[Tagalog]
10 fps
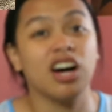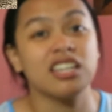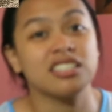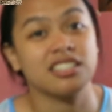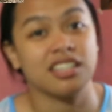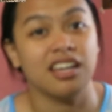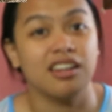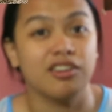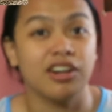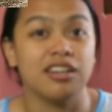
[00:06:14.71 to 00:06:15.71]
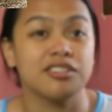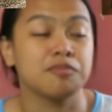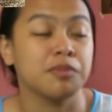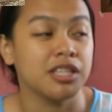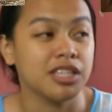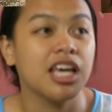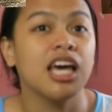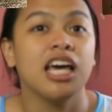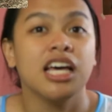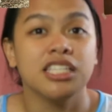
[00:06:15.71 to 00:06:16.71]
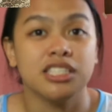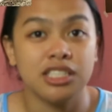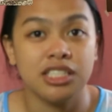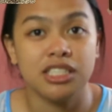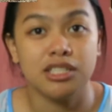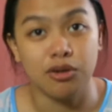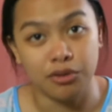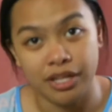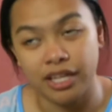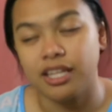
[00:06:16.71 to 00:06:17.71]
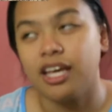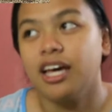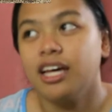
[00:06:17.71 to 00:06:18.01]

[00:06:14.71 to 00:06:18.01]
askal or aspin. Si Donut.